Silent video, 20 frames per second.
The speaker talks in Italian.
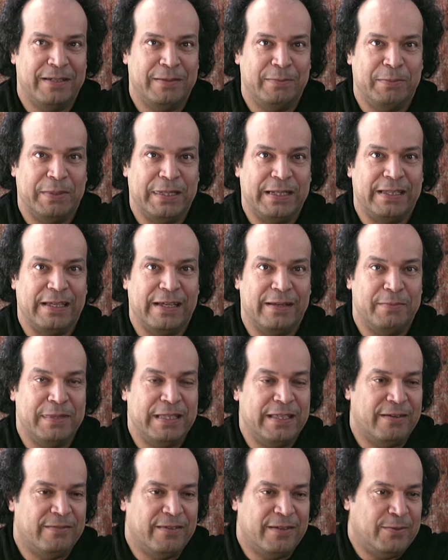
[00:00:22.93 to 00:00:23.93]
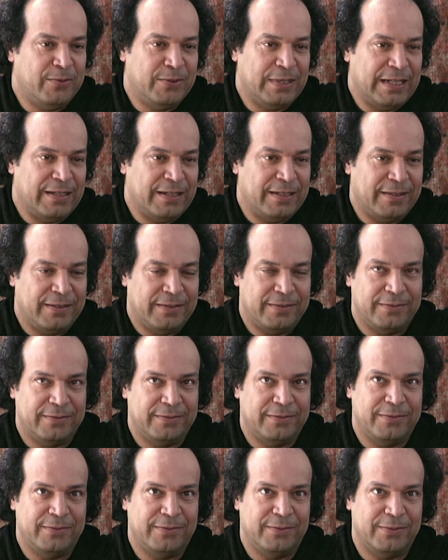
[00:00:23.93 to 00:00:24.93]
perché abitavamo una,
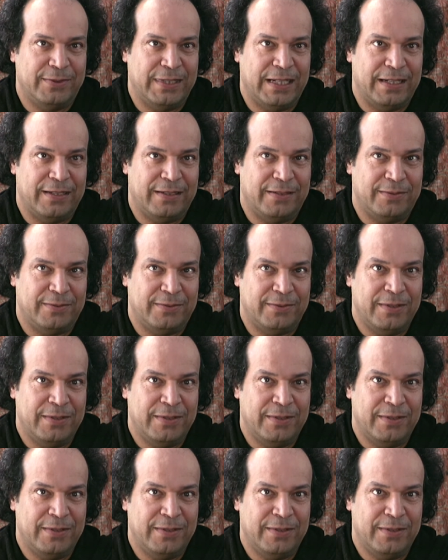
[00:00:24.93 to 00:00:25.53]
una,